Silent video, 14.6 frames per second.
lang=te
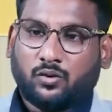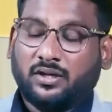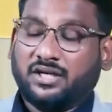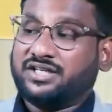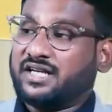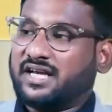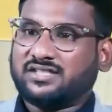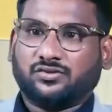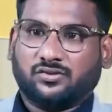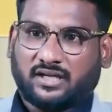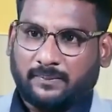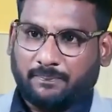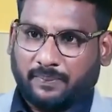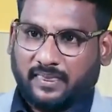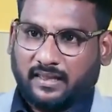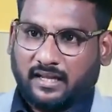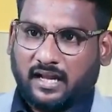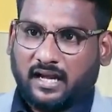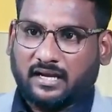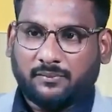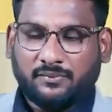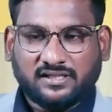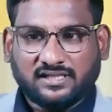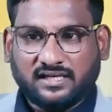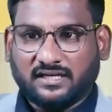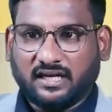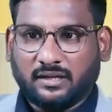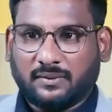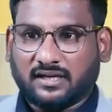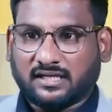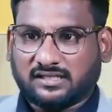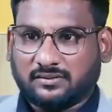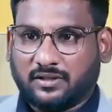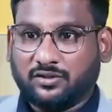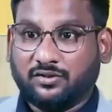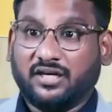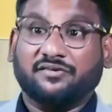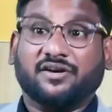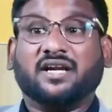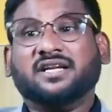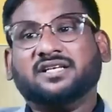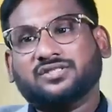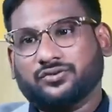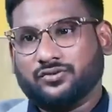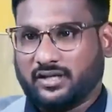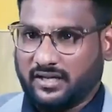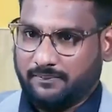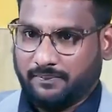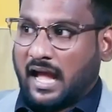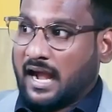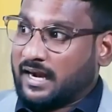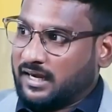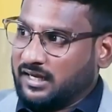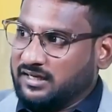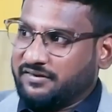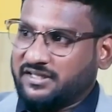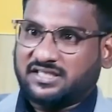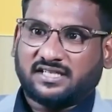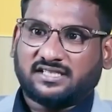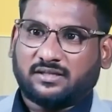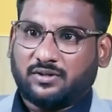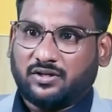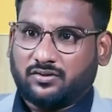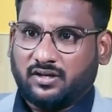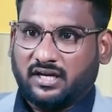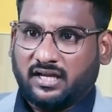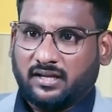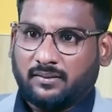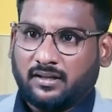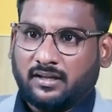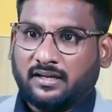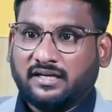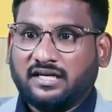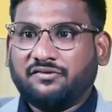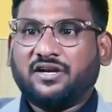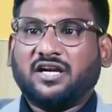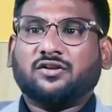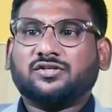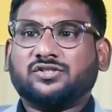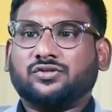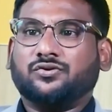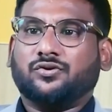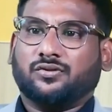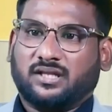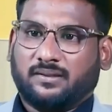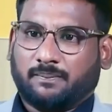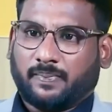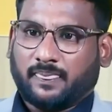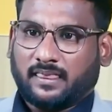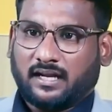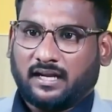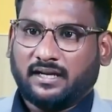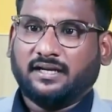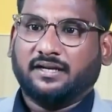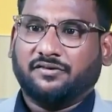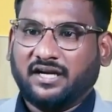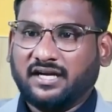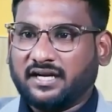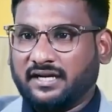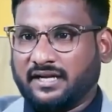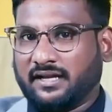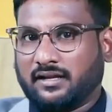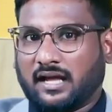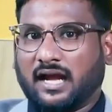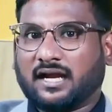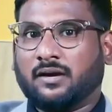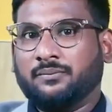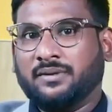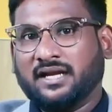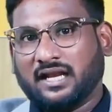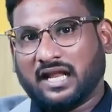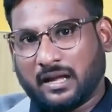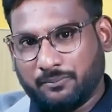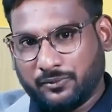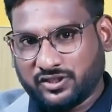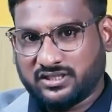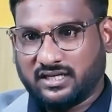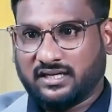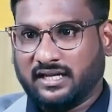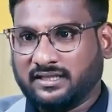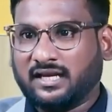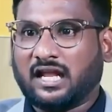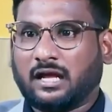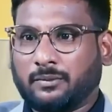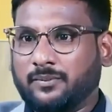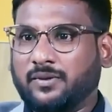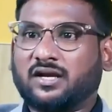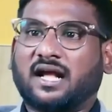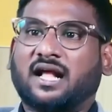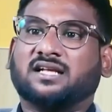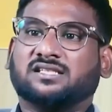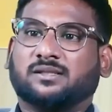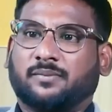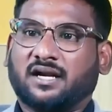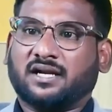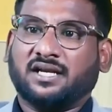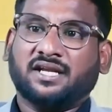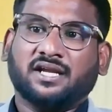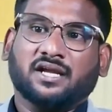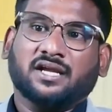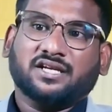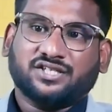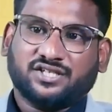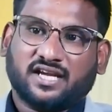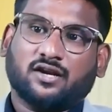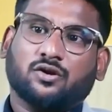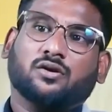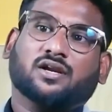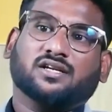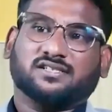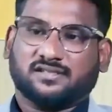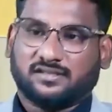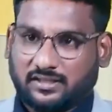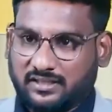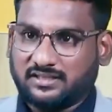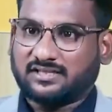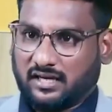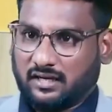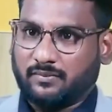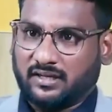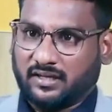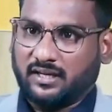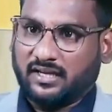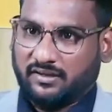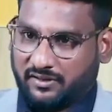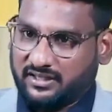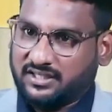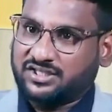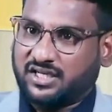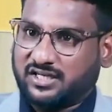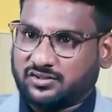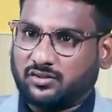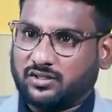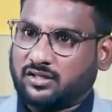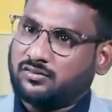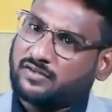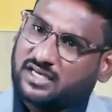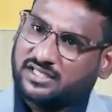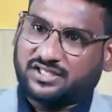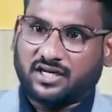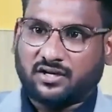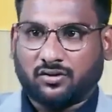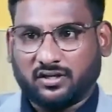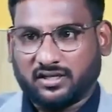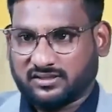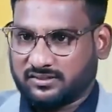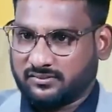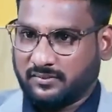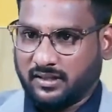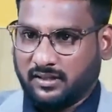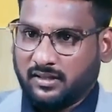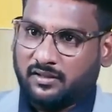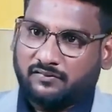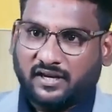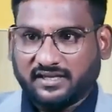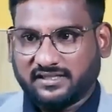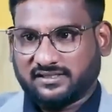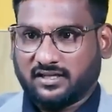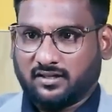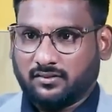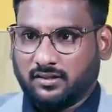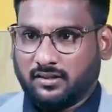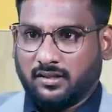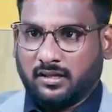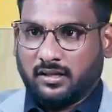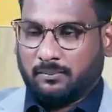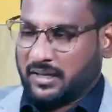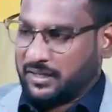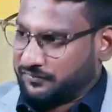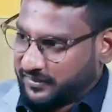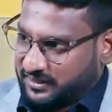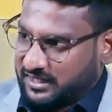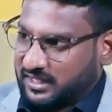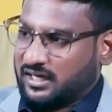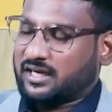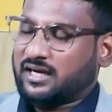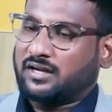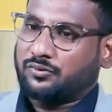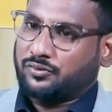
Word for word: కొన్ని షేర్స్ ఉంటాయి ఆ కంపెనీస్ ఏంటంటే మనకు అస్తమాటు డివిడెండ్ ఇస్తూ ఉంటాయి అక్కడ ఇన్వెస్ట్ చేస్తామనుకోండి డివిడెంట్ వస్తూ ఉంటుంది అంటే డివిడెంట్ అంటే ఆ కంపెనీకి లాభం వచ్చినట్లయితే లాభంలో కాస్త పాటిని షేర్ హోల్డర్స్ ఇస్తారనమాట అంటే ఎవరైతే షేర్స్ కొంటారో వాళ్ళ షేర్ హోల్డర్స్ వాళ్ళకి ఇస్తారు మనం వద్దన్న